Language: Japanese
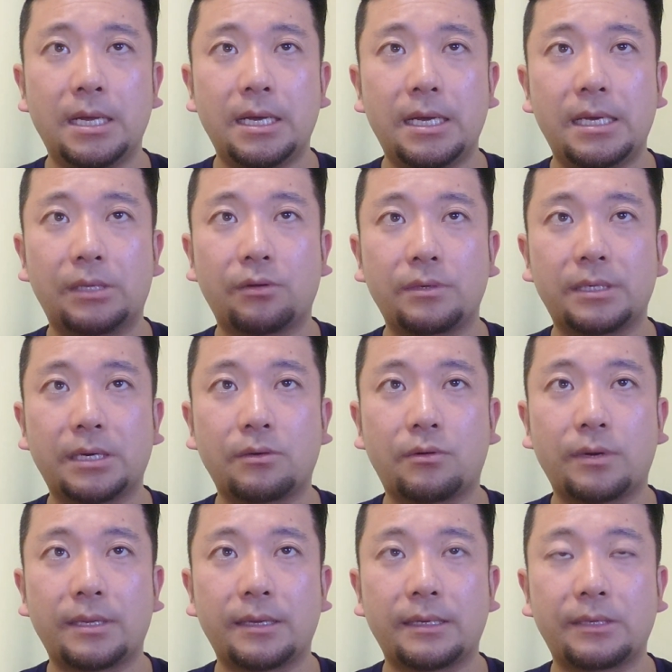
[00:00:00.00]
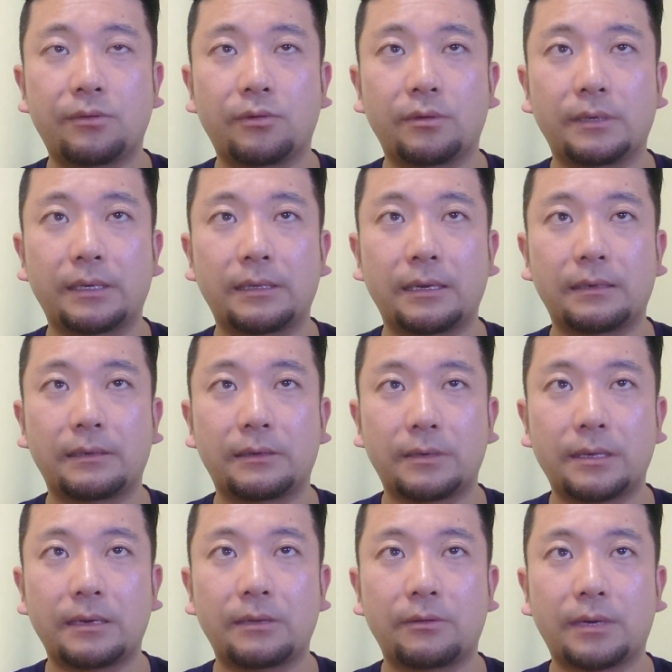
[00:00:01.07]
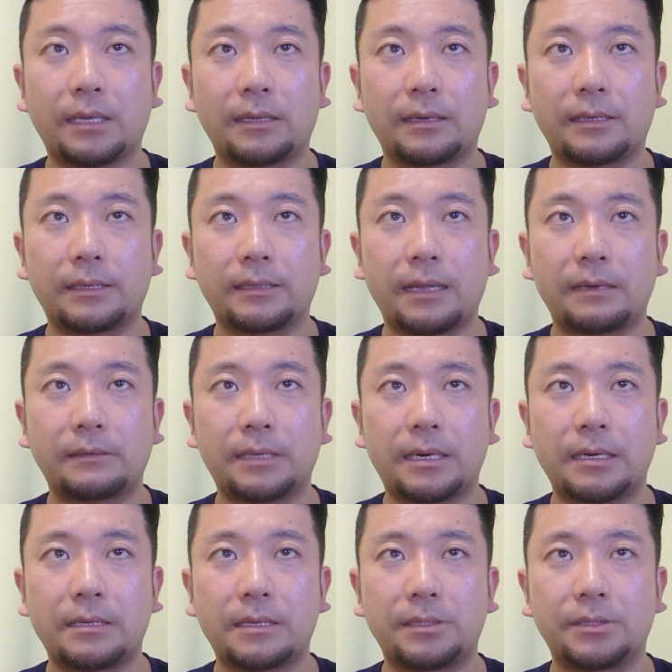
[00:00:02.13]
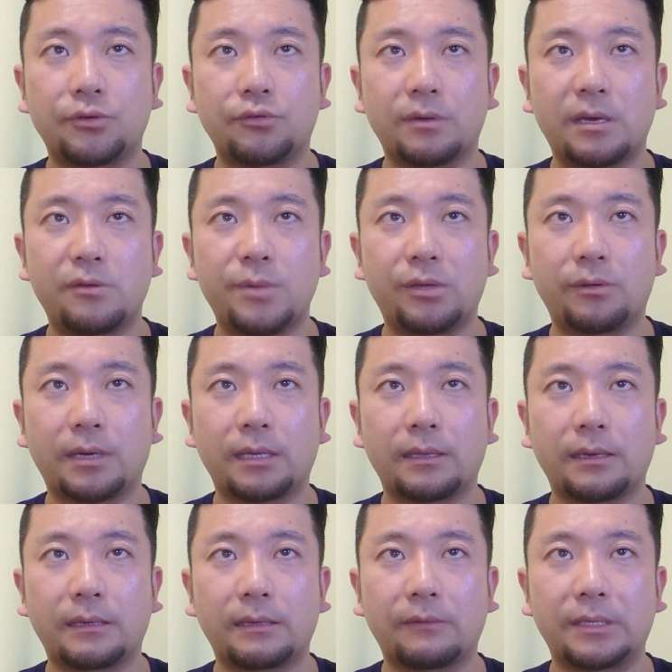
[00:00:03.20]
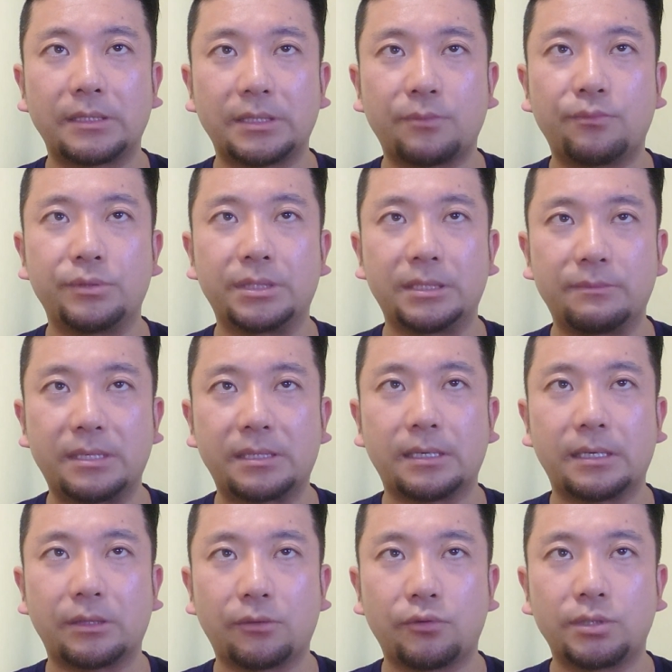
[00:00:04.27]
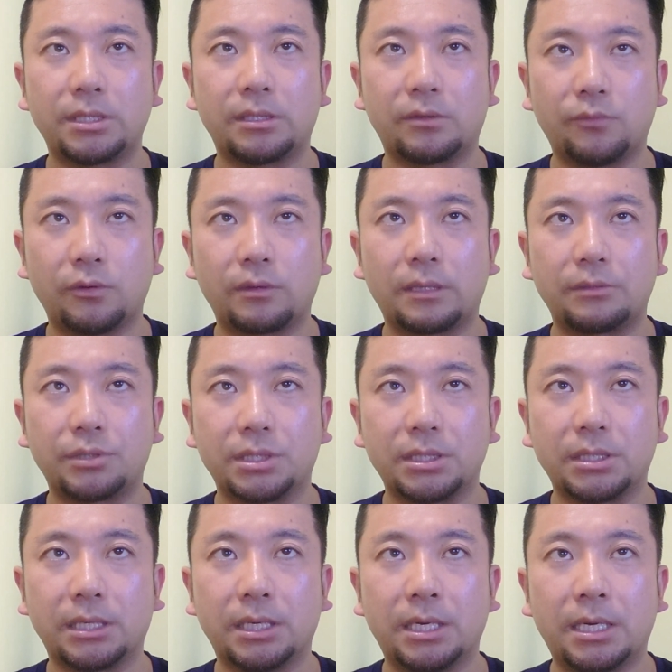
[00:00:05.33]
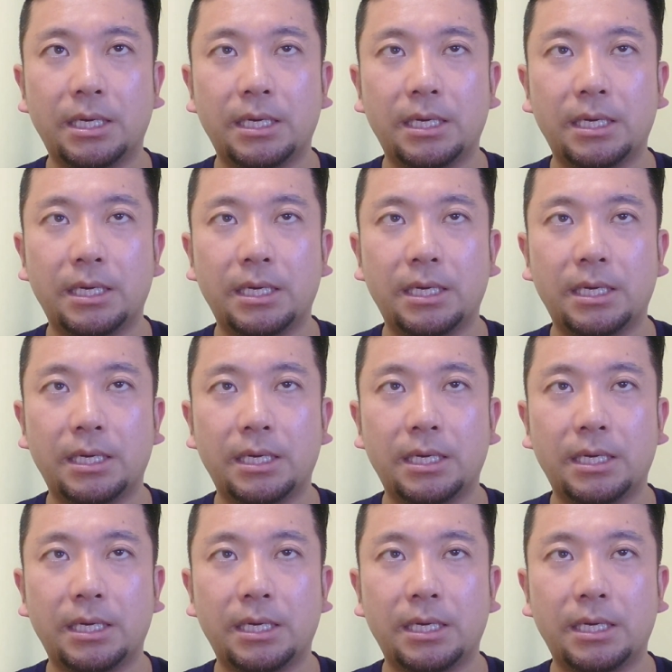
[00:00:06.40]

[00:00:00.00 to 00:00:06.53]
えー、とにかくこれだけのことがな、これだけの方々亡くなられてるし、行方不明の方々、も私は無事に見つかってほしいと思ってるし、